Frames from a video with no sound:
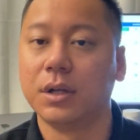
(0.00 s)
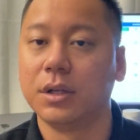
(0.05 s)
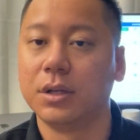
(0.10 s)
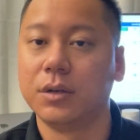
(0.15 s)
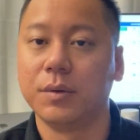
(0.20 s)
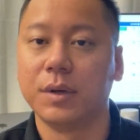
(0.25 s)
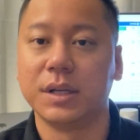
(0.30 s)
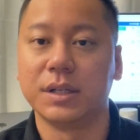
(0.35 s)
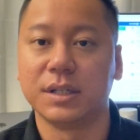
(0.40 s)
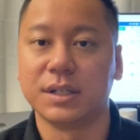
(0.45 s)
因
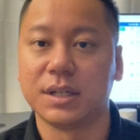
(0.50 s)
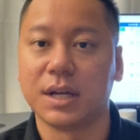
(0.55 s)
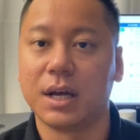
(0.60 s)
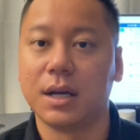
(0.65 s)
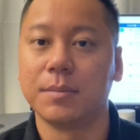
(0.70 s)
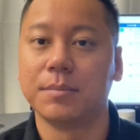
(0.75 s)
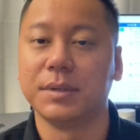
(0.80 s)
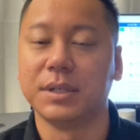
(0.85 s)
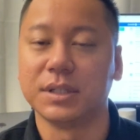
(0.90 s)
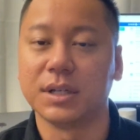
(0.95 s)
为这
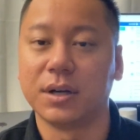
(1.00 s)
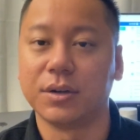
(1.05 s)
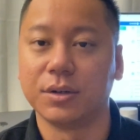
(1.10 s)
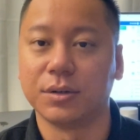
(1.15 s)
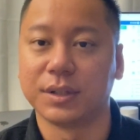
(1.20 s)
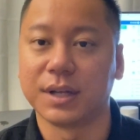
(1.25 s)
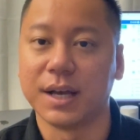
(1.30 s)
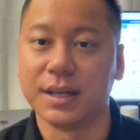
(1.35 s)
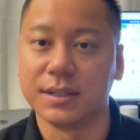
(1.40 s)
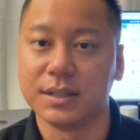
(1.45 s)
张比较有
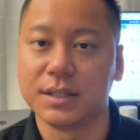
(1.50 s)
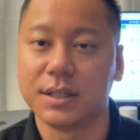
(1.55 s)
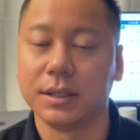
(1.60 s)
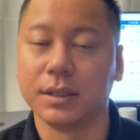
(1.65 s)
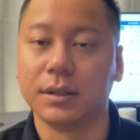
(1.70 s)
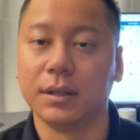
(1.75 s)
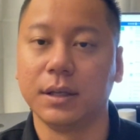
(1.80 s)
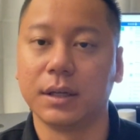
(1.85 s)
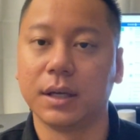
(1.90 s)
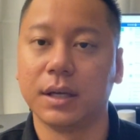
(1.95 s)
弹性，
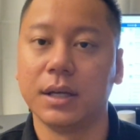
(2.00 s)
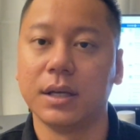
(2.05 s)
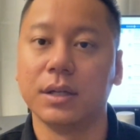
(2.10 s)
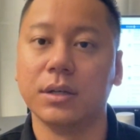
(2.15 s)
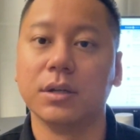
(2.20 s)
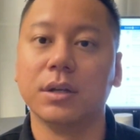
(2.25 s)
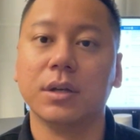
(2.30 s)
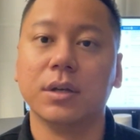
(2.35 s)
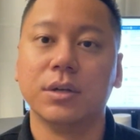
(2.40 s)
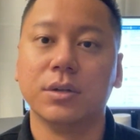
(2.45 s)
你可以
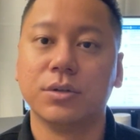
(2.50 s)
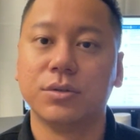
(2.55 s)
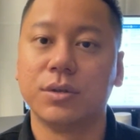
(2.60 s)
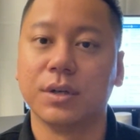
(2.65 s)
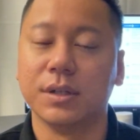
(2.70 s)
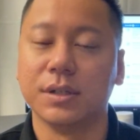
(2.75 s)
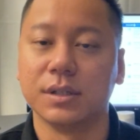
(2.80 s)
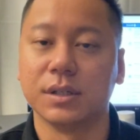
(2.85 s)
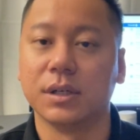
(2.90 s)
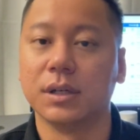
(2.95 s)

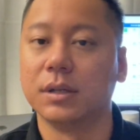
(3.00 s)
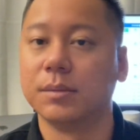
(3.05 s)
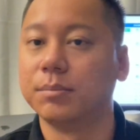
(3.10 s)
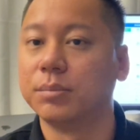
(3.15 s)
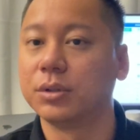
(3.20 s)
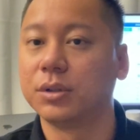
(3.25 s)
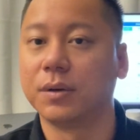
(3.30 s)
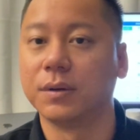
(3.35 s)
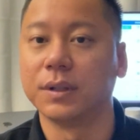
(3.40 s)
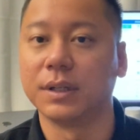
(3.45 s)
选择不
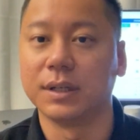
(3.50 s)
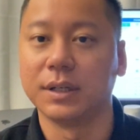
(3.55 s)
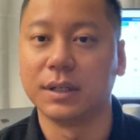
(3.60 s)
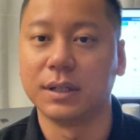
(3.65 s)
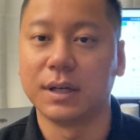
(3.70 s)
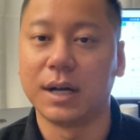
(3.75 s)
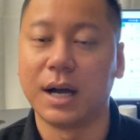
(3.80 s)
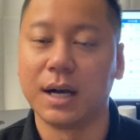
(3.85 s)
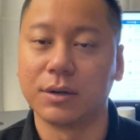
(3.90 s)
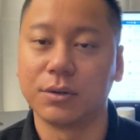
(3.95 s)
同的
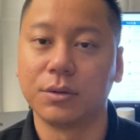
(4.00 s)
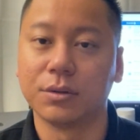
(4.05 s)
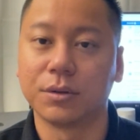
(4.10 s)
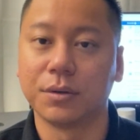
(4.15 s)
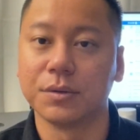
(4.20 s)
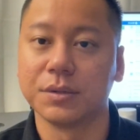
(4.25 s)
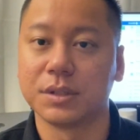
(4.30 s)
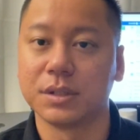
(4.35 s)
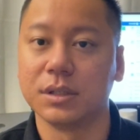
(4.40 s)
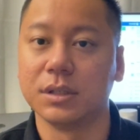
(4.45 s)
航空
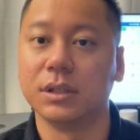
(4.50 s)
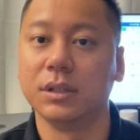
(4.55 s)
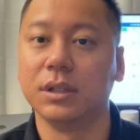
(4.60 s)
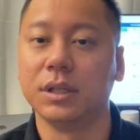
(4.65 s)
公司，